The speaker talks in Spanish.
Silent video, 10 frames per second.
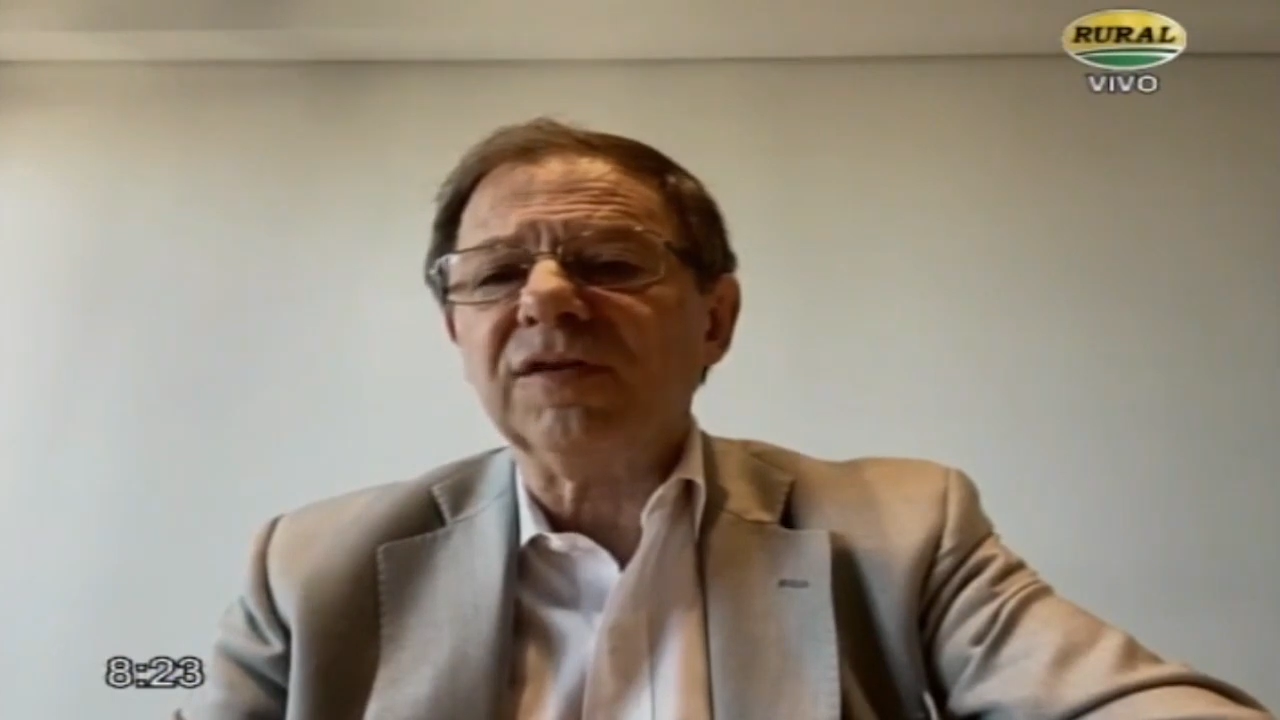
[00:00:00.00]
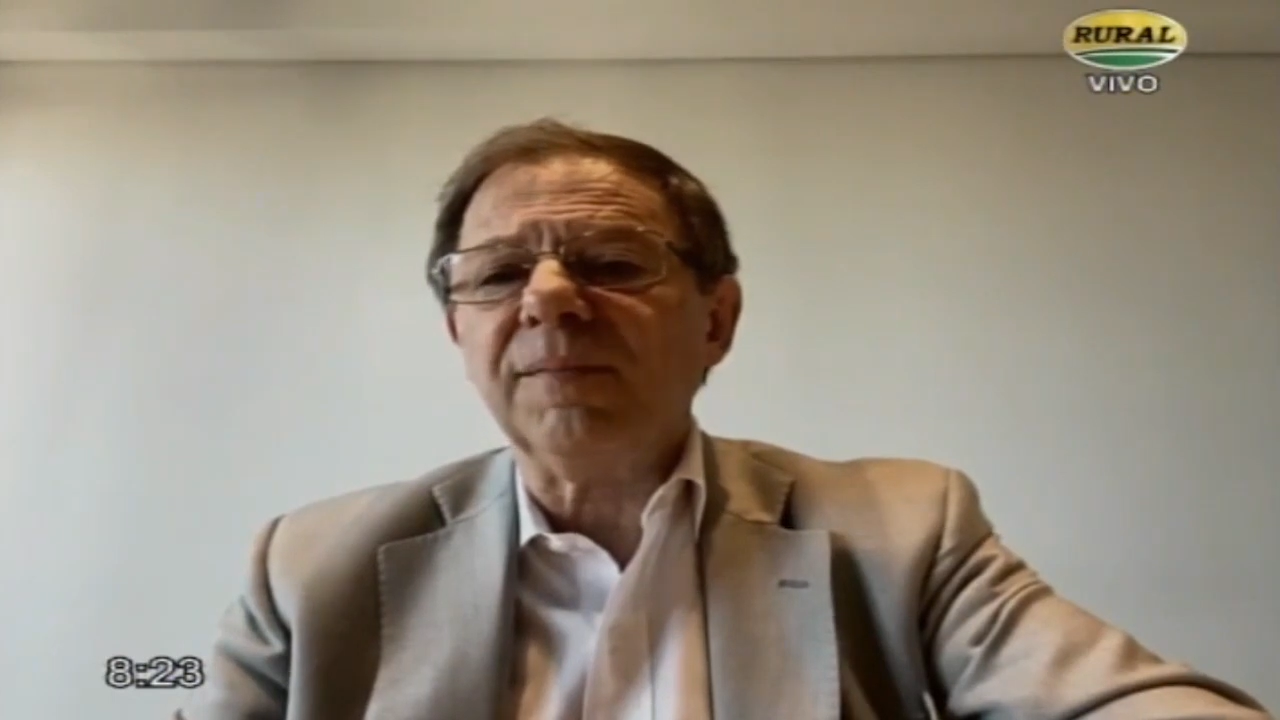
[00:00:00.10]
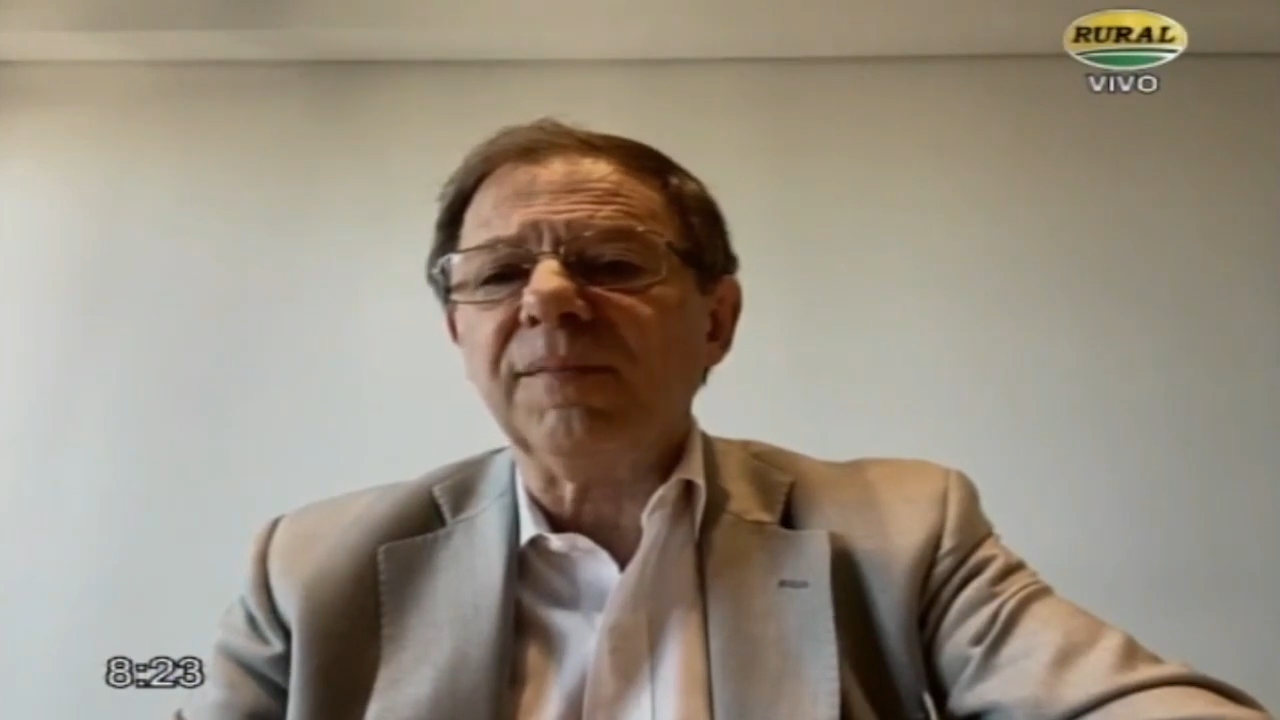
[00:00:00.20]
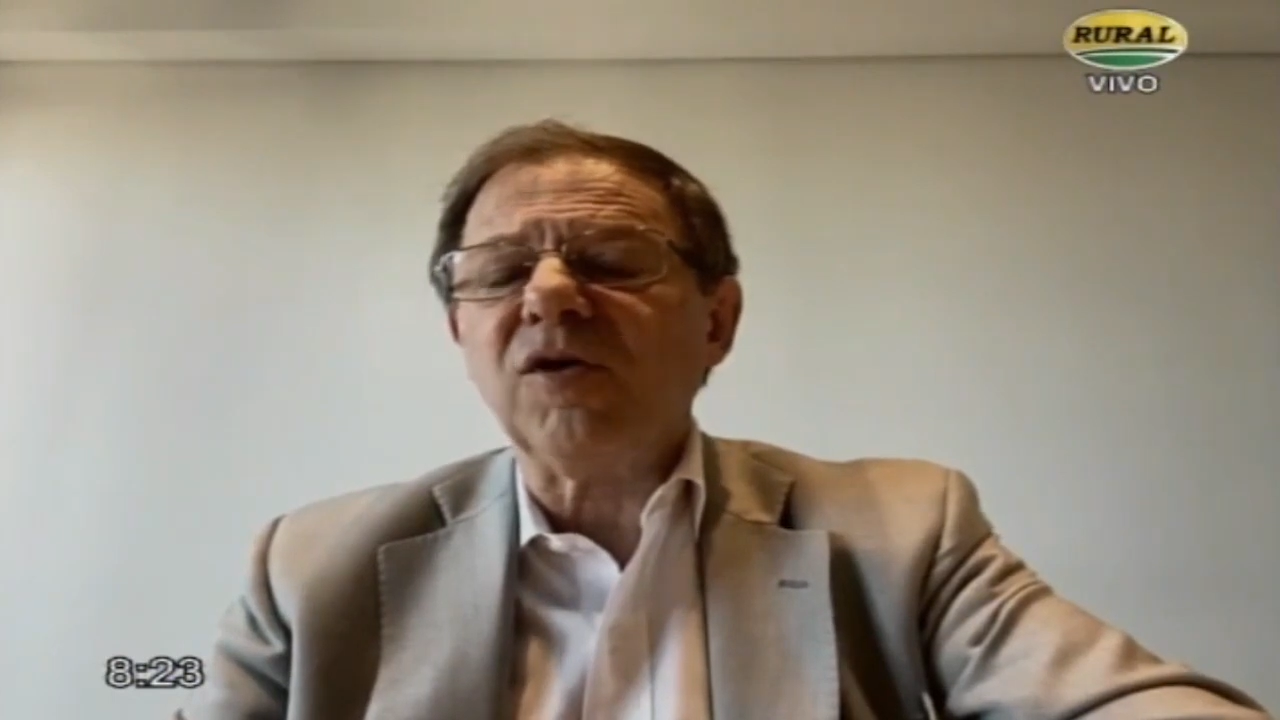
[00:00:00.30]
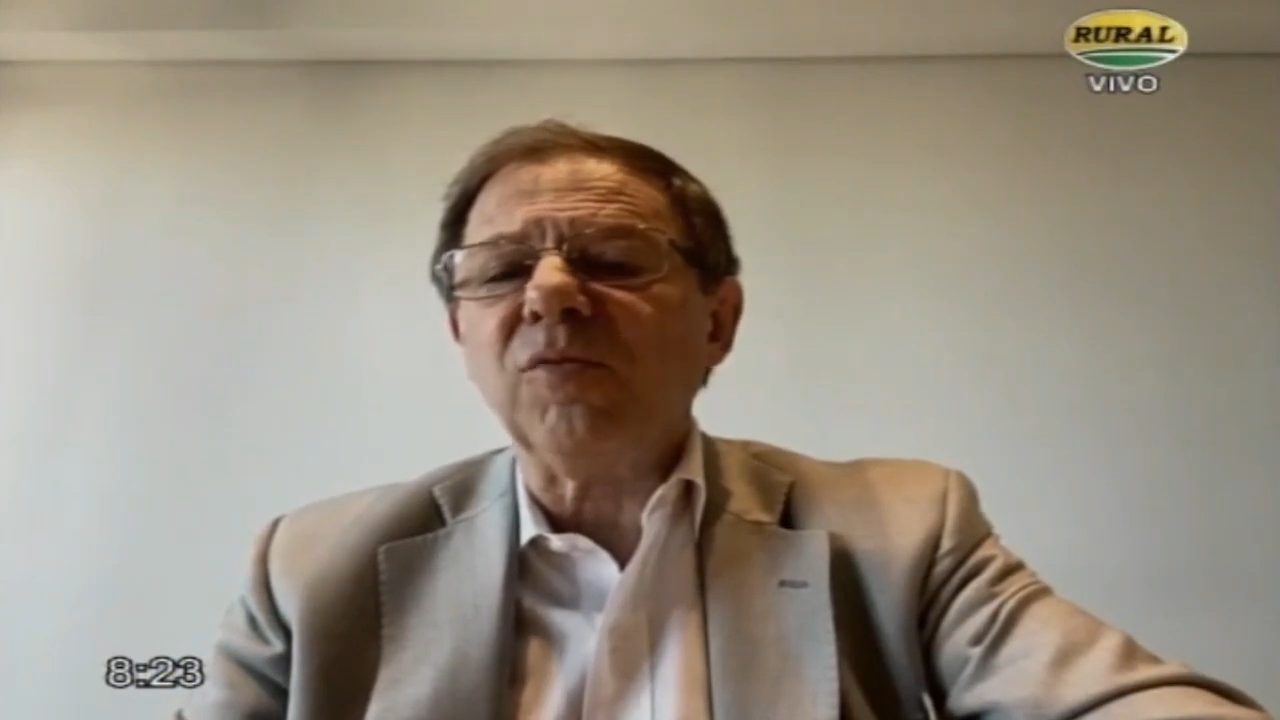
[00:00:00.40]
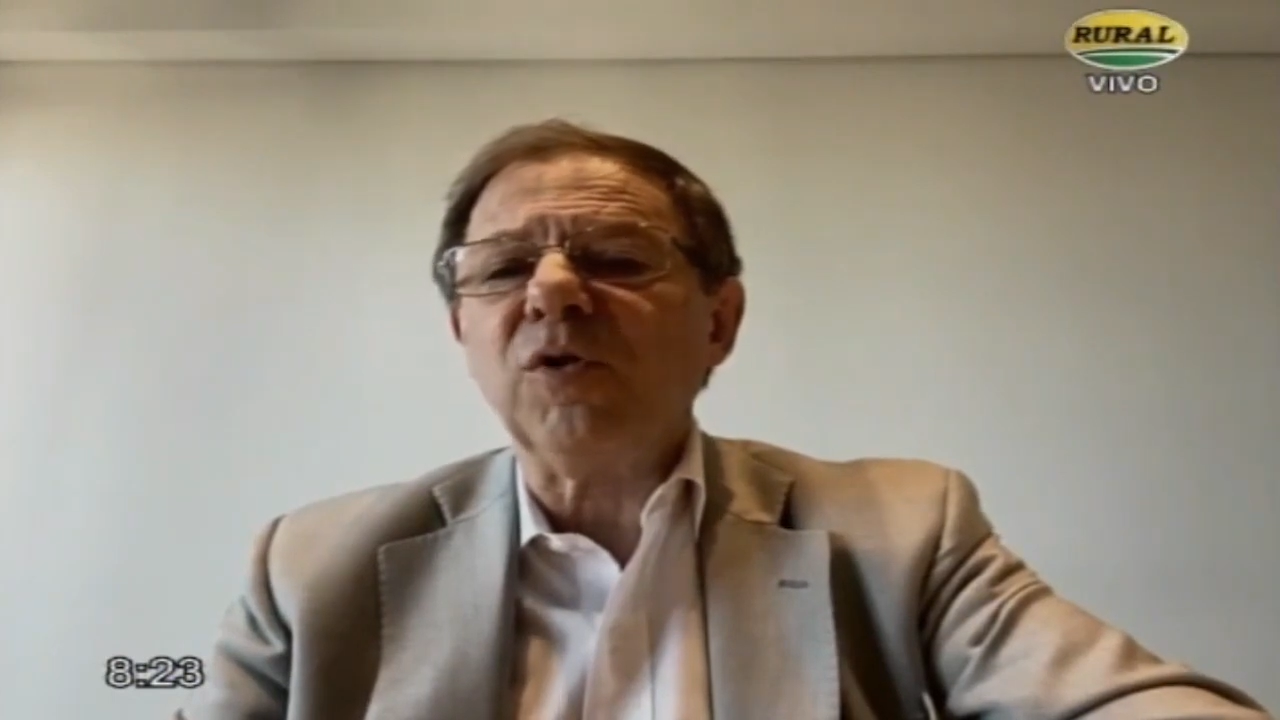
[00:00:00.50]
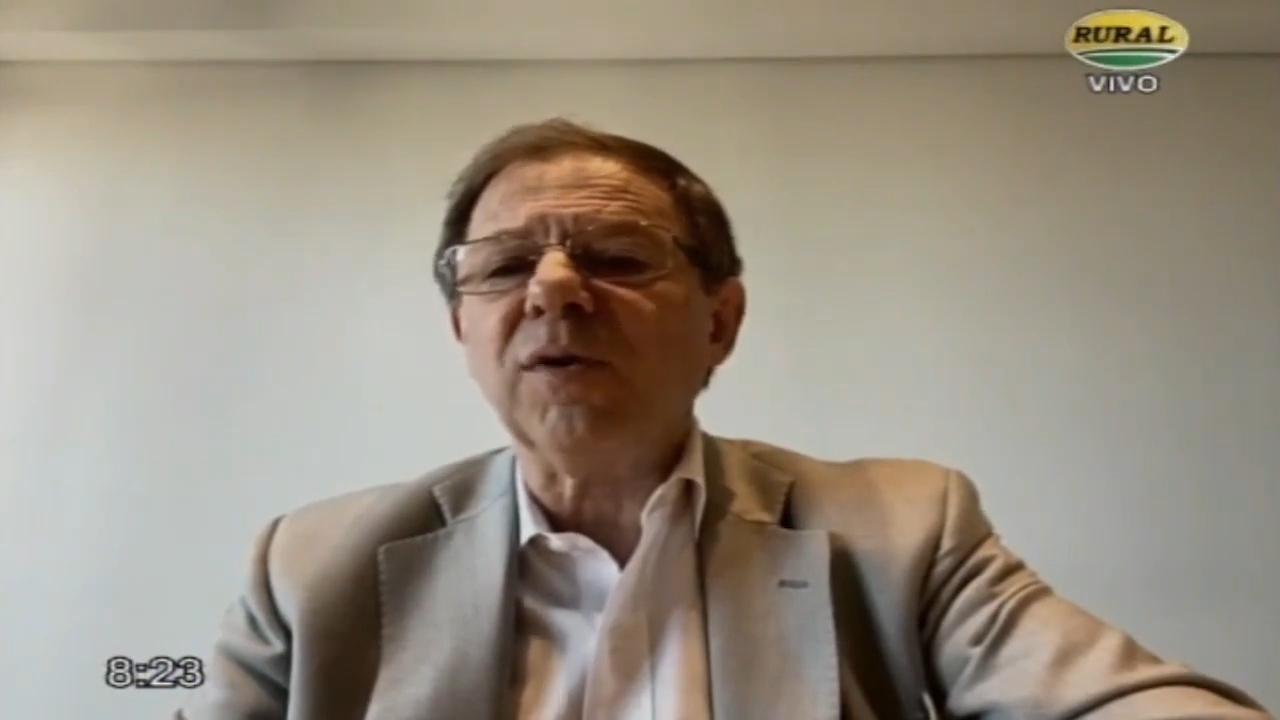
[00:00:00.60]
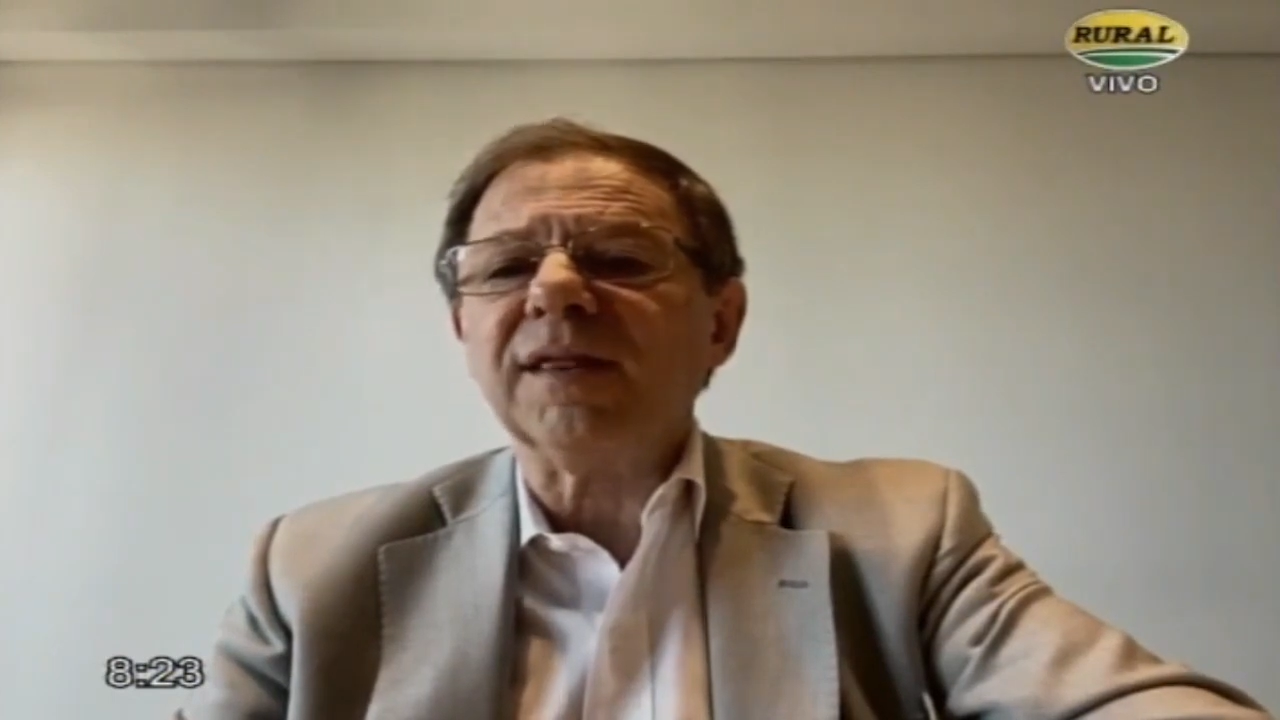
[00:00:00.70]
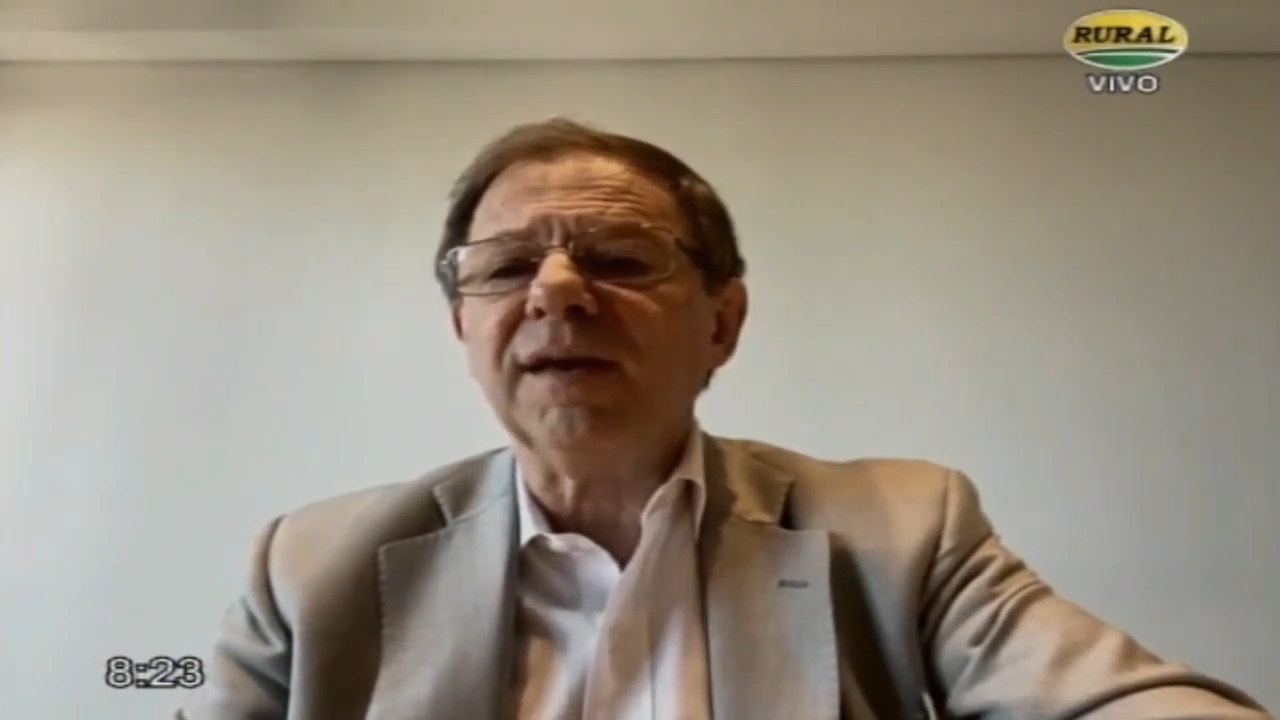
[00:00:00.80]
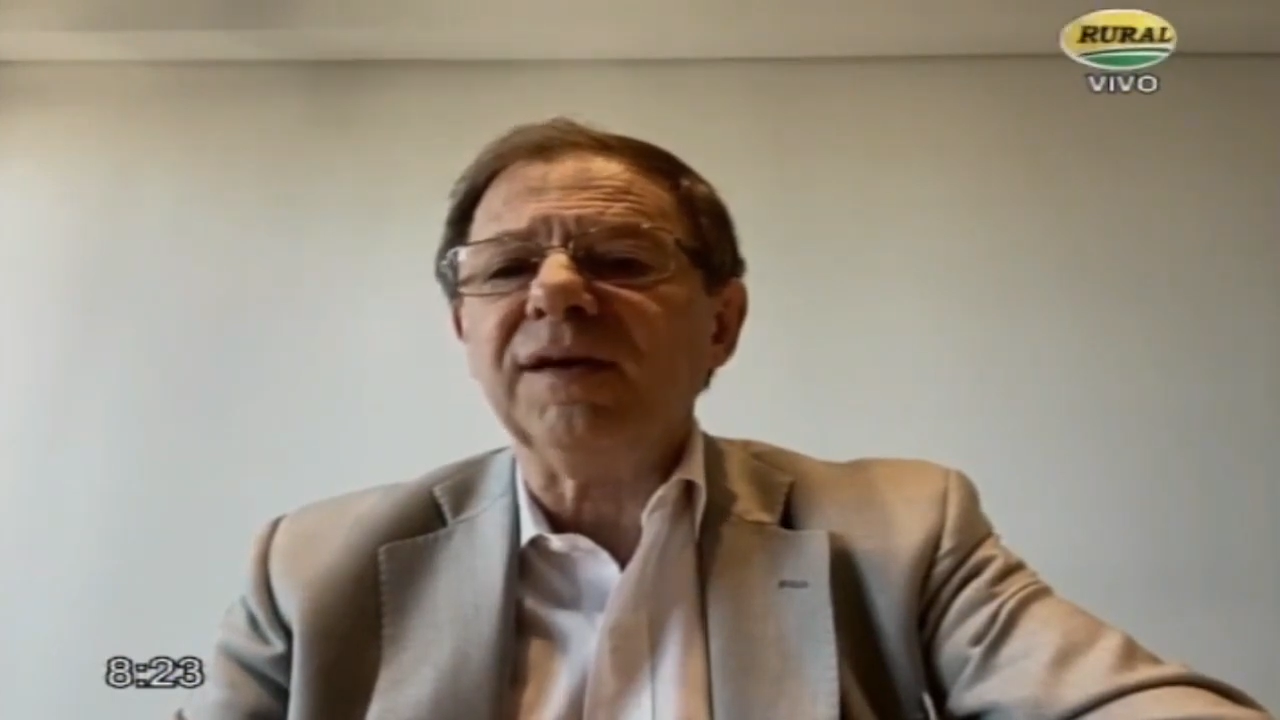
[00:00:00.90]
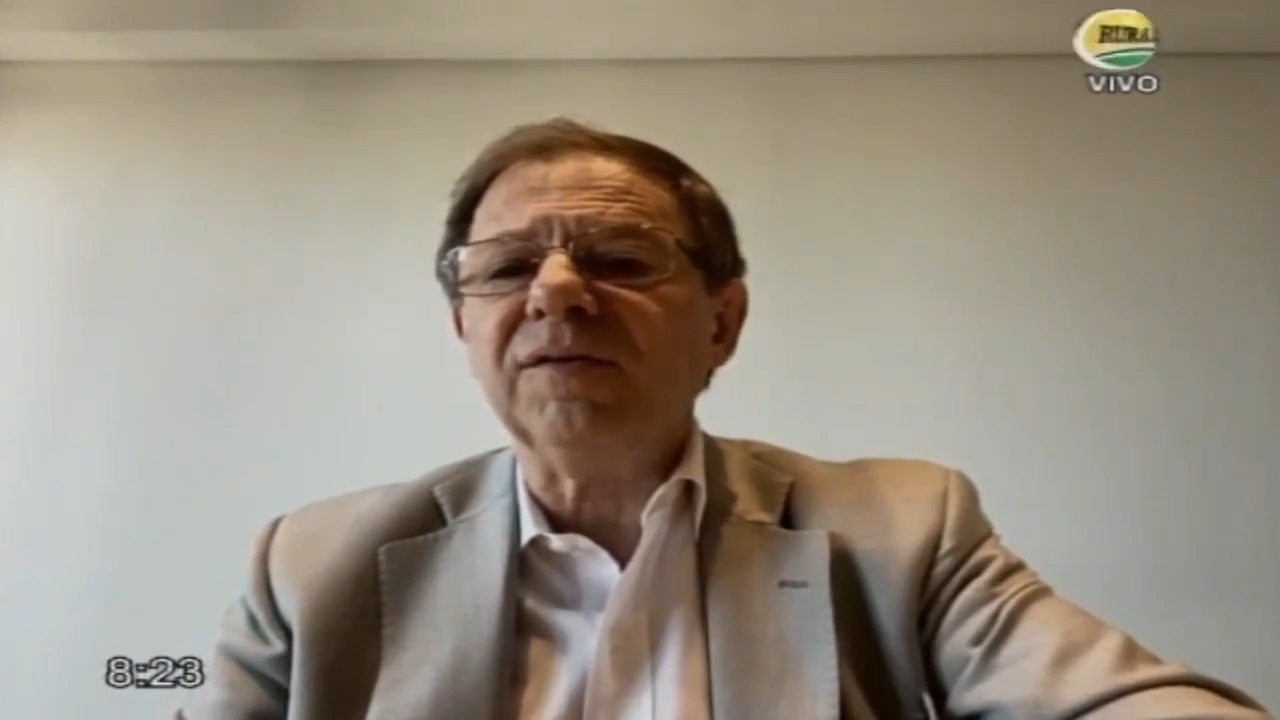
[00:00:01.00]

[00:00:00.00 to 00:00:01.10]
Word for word: como el cuarteo,